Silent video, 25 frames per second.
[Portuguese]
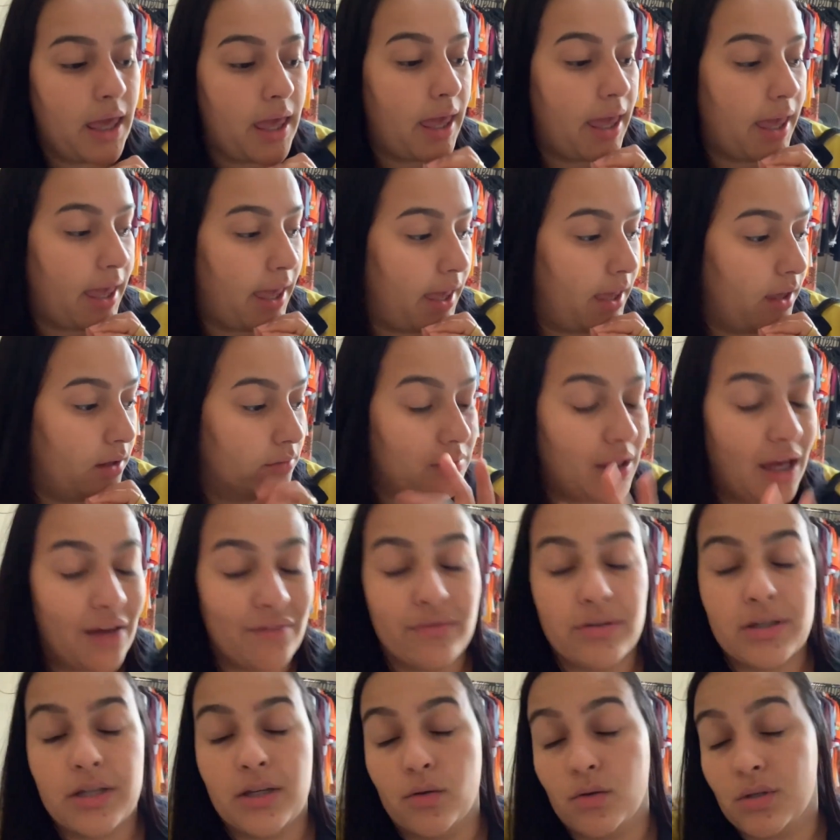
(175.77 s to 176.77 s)
É, eu,
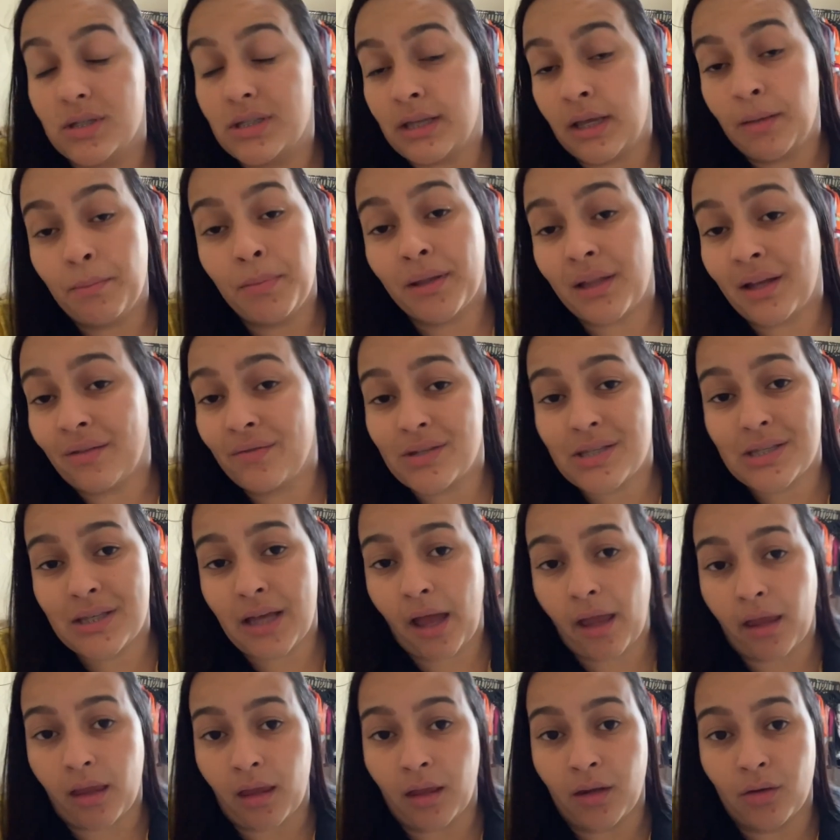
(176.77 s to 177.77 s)
tava, eu sempre tava
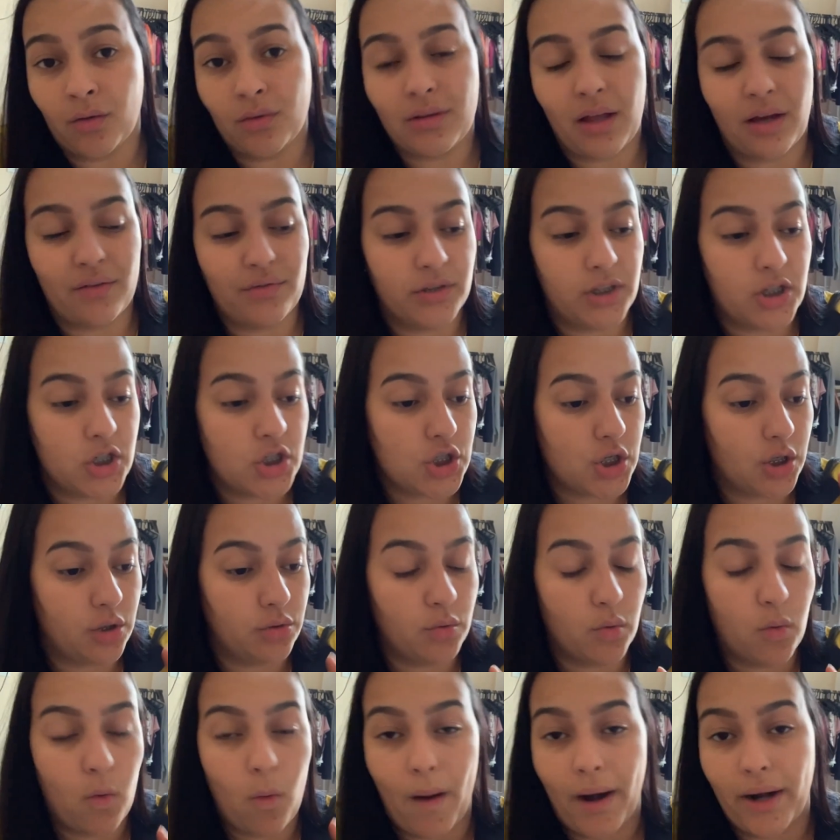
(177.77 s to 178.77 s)
saindo e tava deixando
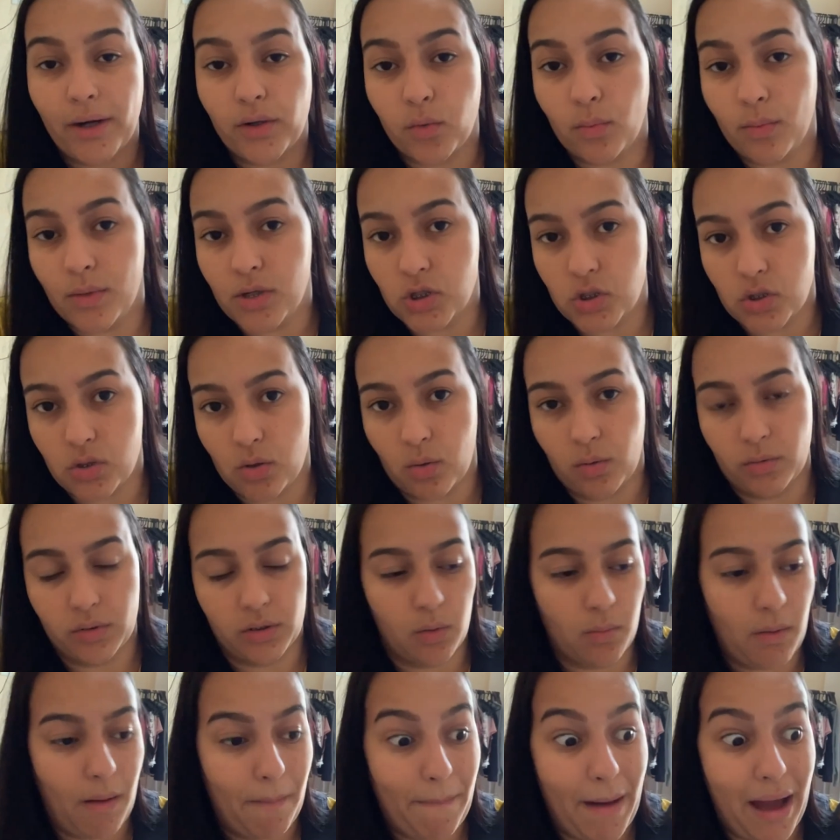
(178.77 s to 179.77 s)
o quarto uma zona,
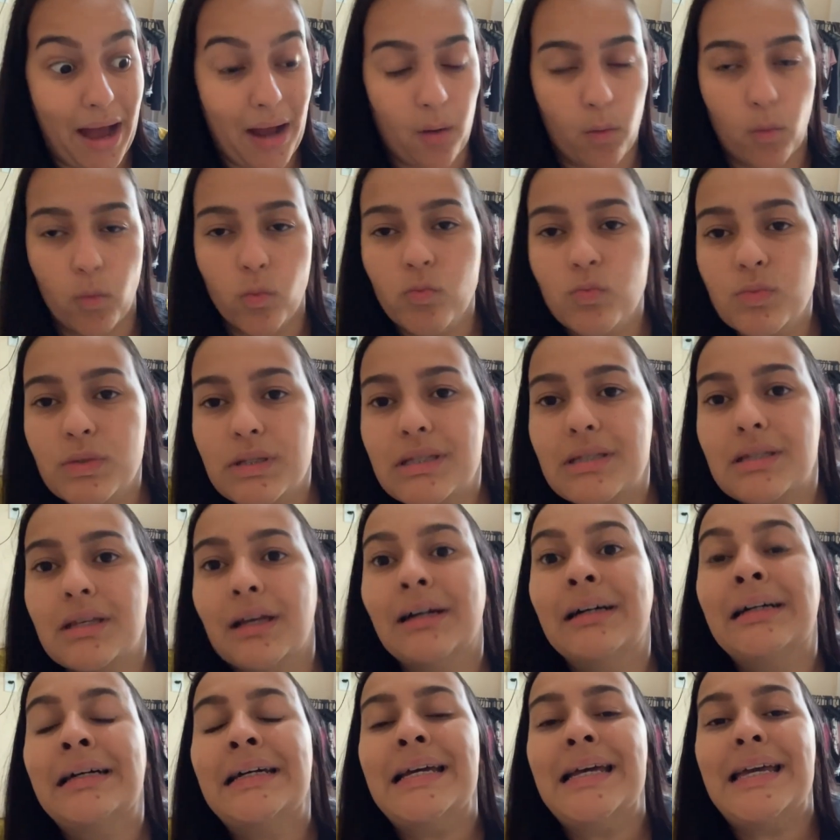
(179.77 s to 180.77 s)
uma bagunça.